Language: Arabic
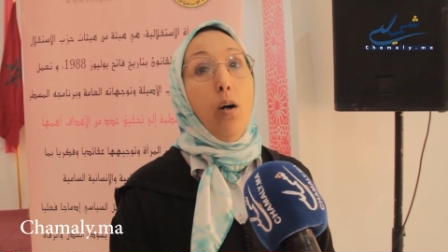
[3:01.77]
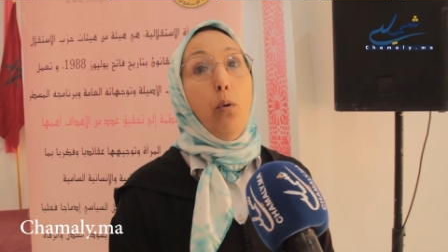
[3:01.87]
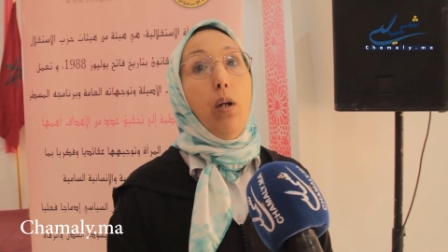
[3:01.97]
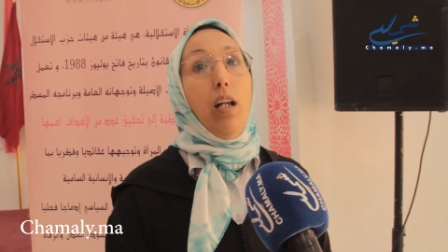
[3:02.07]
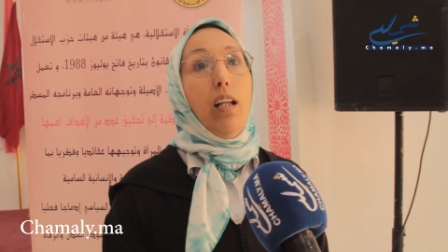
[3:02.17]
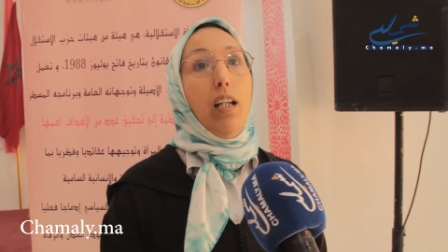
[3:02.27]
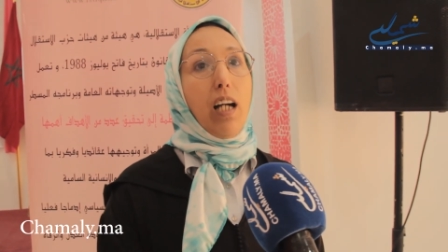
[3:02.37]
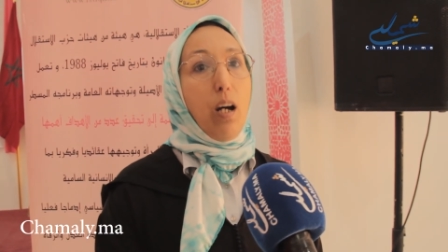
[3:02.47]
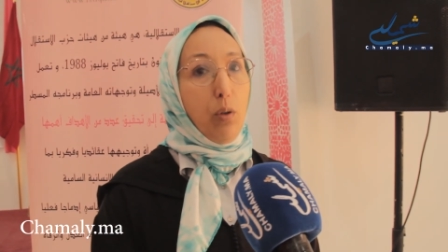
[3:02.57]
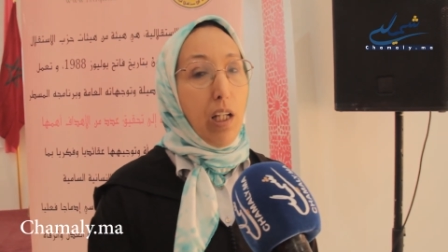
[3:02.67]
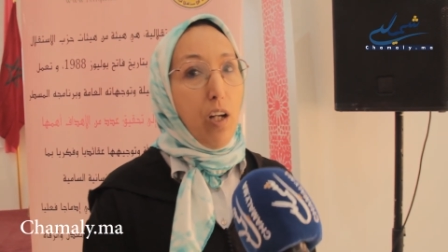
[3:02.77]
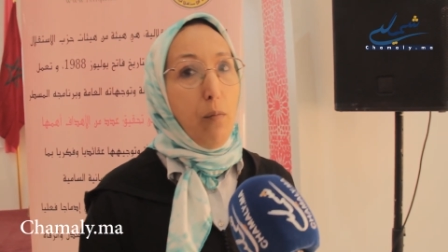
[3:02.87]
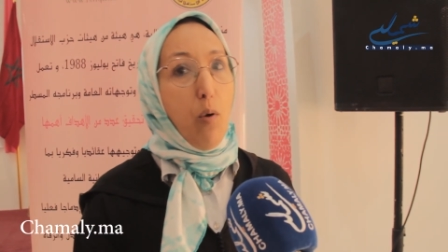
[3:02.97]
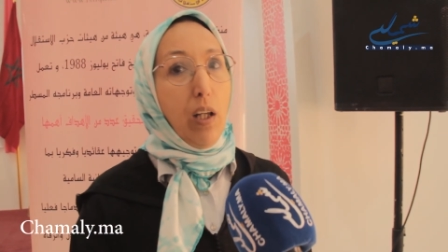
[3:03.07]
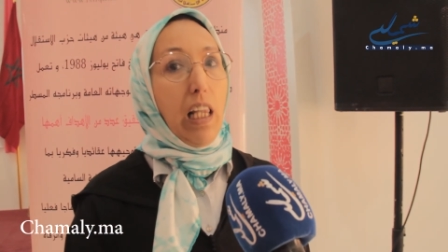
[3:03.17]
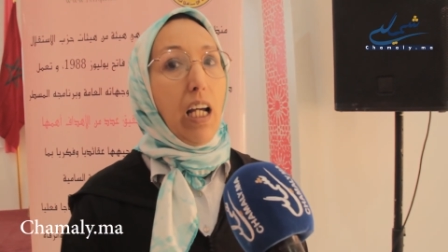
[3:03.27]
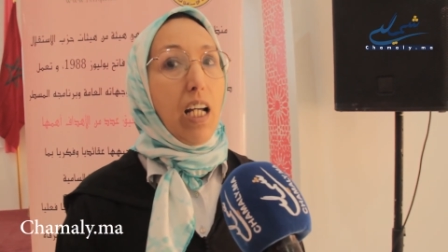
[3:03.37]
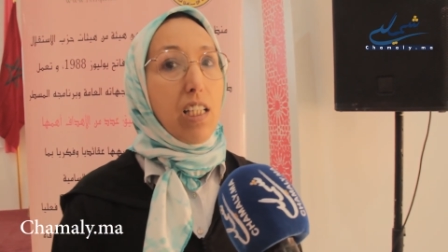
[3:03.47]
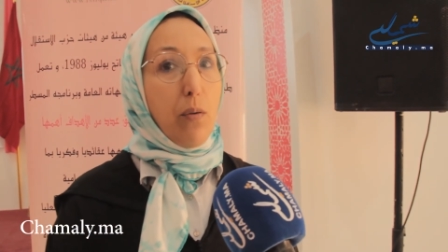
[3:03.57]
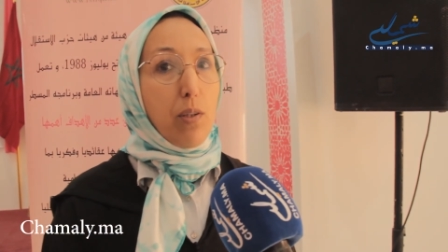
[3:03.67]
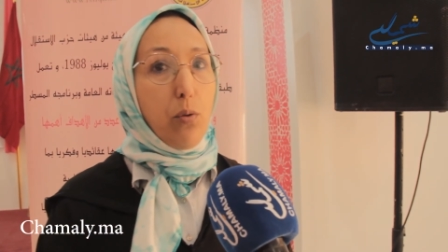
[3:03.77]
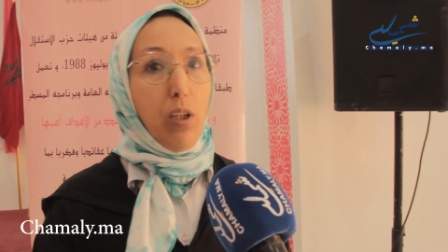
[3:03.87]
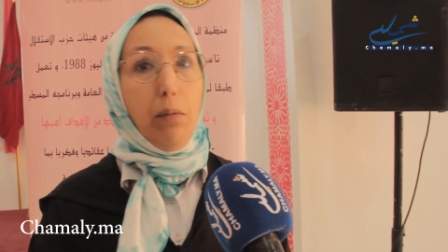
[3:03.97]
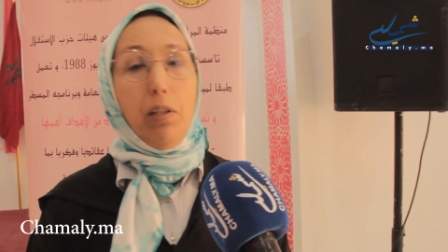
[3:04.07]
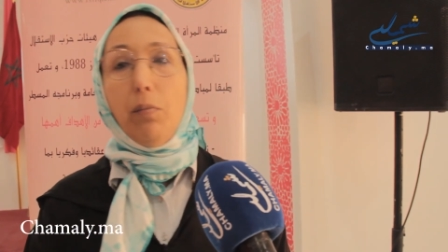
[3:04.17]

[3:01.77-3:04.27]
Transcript: ولقاؤنا اليوم هو اللقاء التواصلي من